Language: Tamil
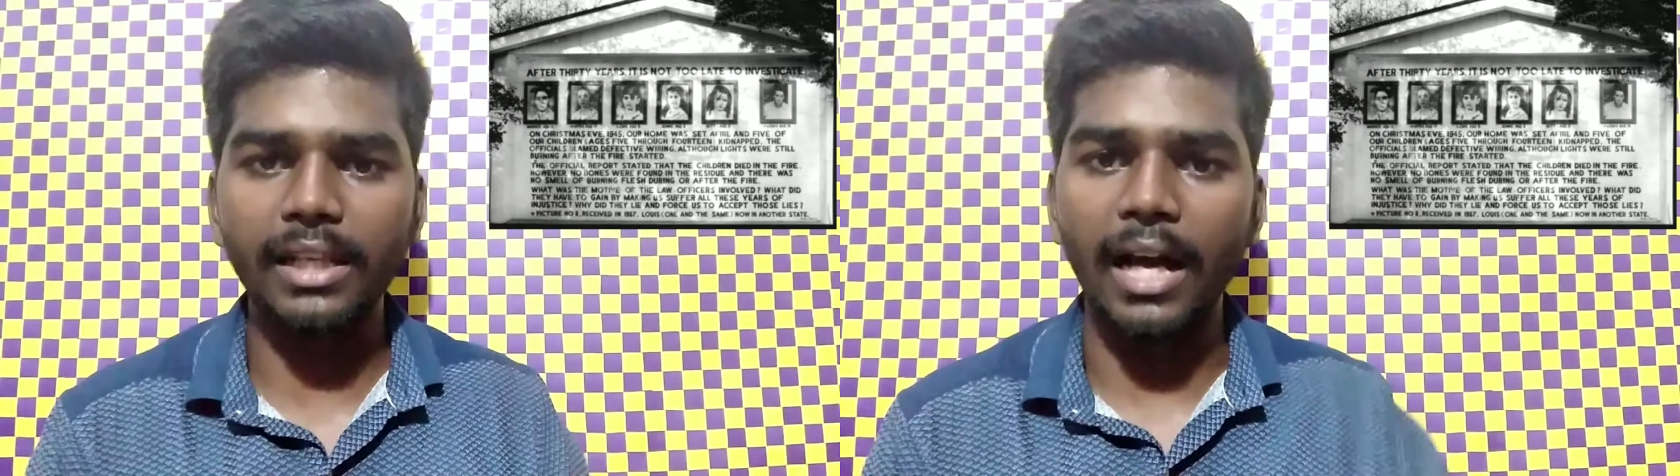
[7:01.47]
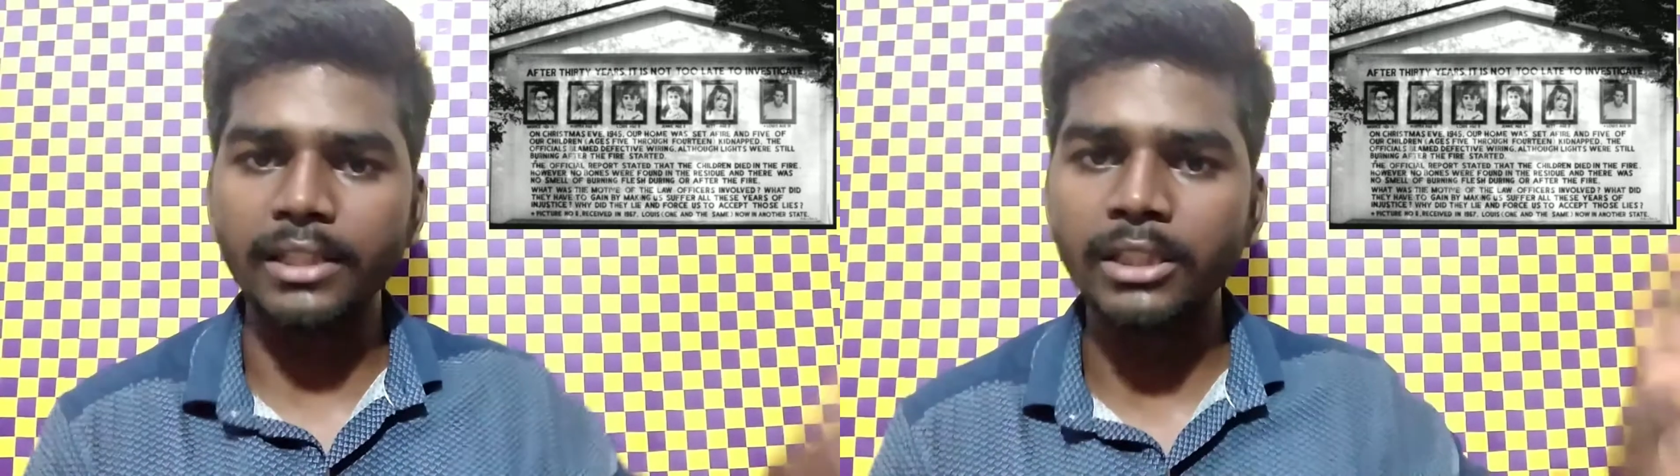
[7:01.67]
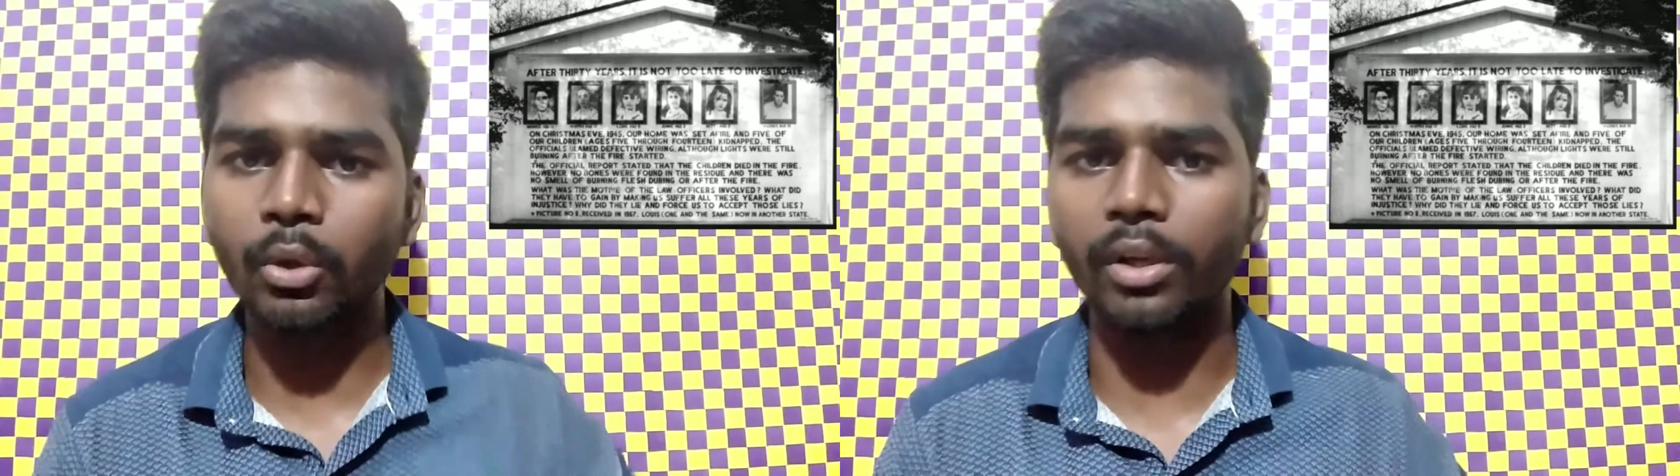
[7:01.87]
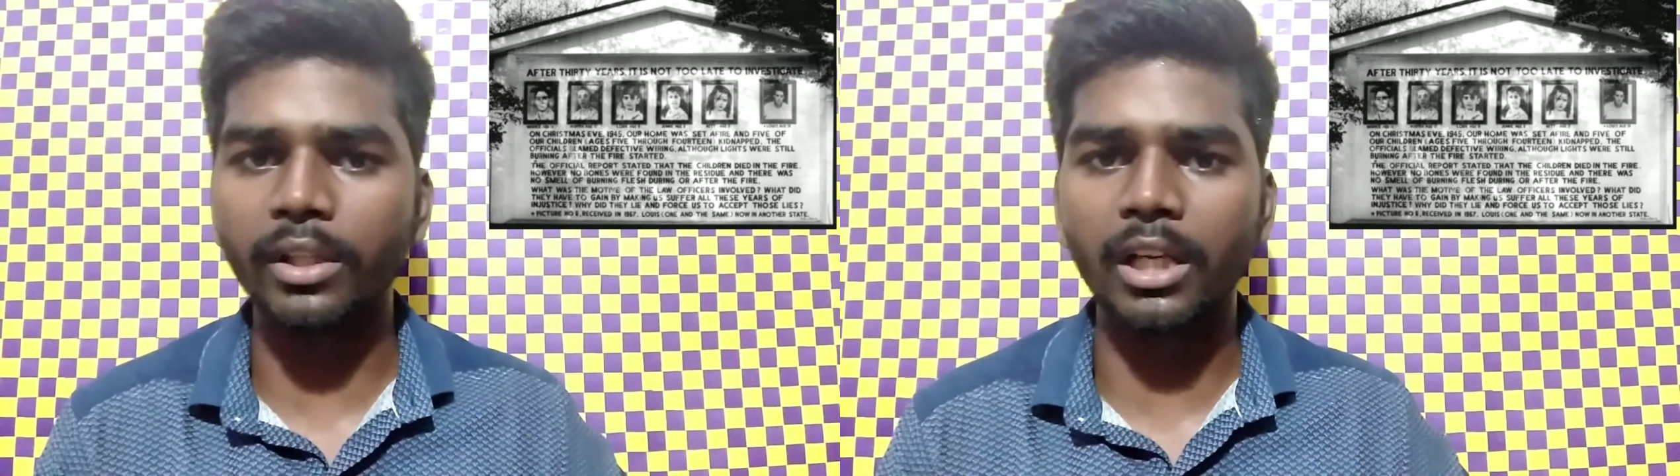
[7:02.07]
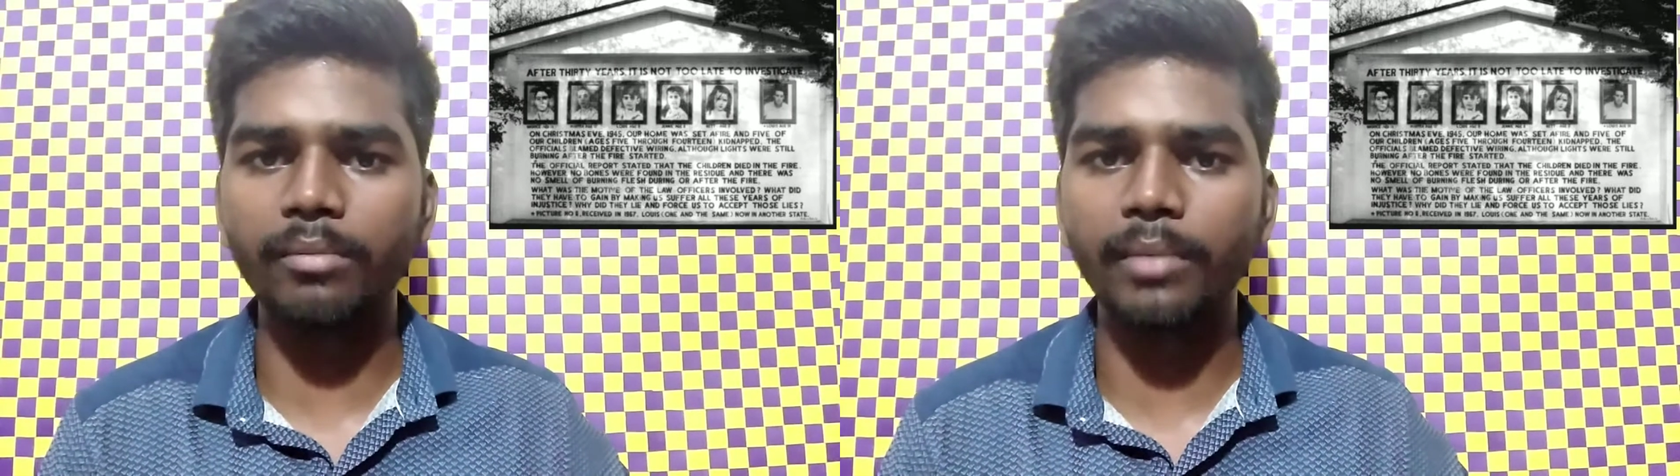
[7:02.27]
பார்த்தீங்கன்னா அஞ்சு
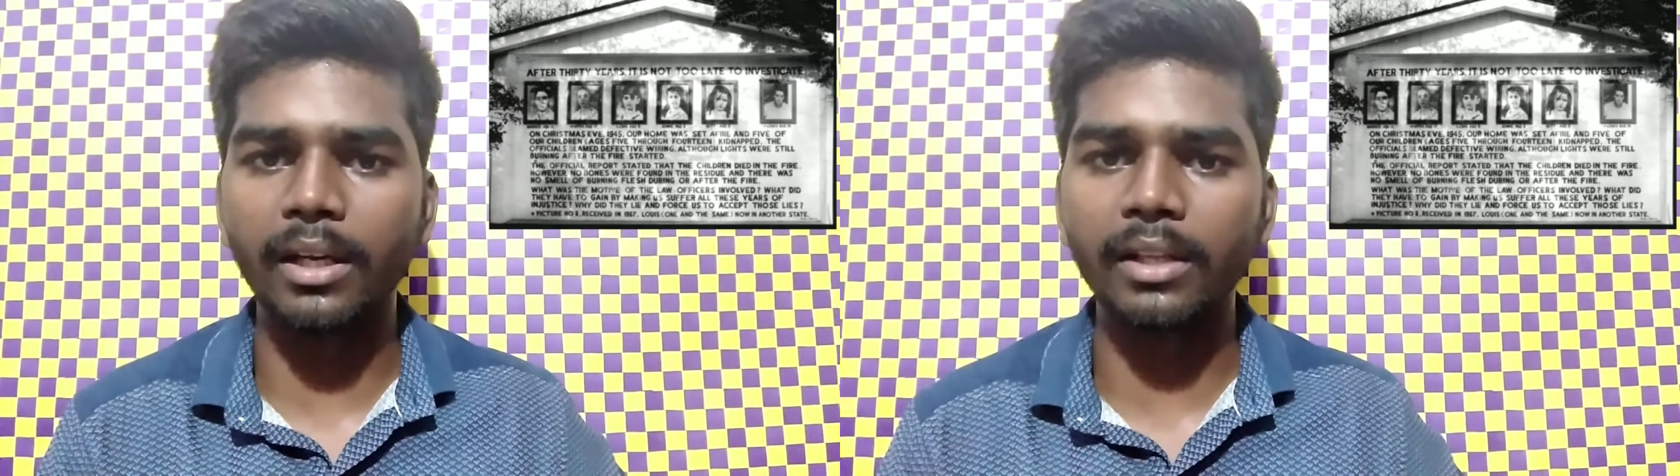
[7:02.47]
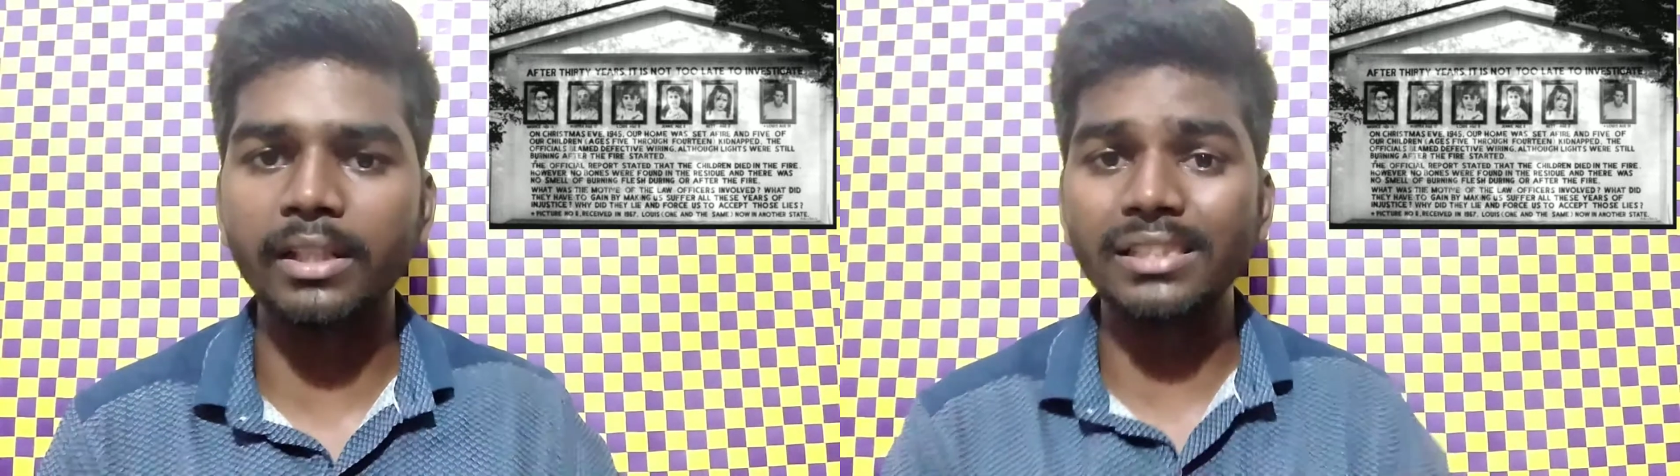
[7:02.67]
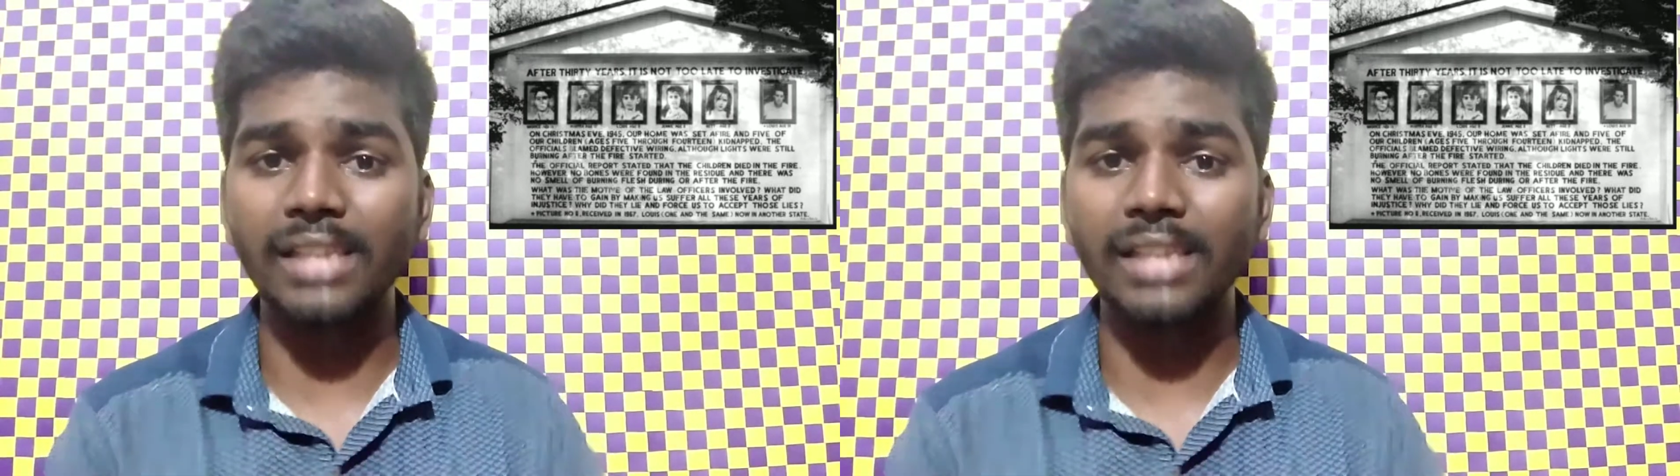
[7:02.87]
குழந்தைகளும் இருந்து